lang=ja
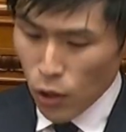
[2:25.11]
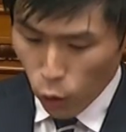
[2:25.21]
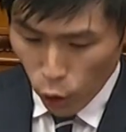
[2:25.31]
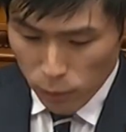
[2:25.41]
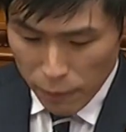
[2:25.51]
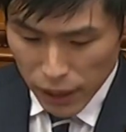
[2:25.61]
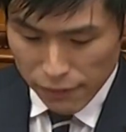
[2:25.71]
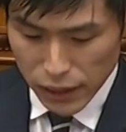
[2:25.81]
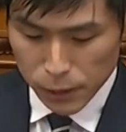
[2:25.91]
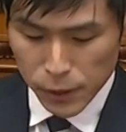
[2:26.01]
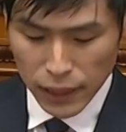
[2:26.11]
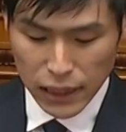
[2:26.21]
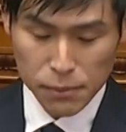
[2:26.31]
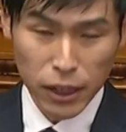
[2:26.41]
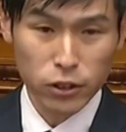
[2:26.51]
このままでは潰れて
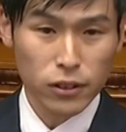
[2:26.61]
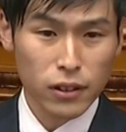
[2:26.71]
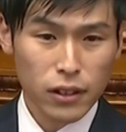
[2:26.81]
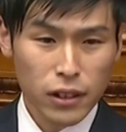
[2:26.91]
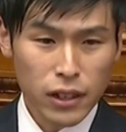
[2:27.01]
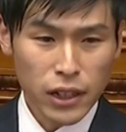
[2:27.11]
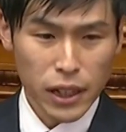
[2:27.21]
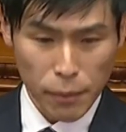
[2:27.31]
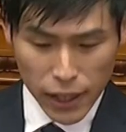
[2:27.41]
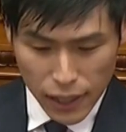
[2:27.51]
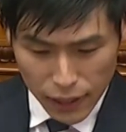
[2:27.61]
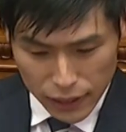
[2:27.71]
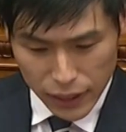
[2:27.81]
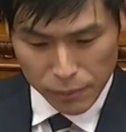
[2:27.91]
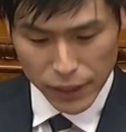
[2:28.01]
しまうと悲鳴が上がっ
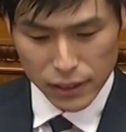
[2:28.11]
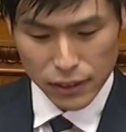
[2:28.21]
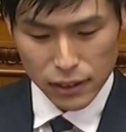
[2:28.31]
ています。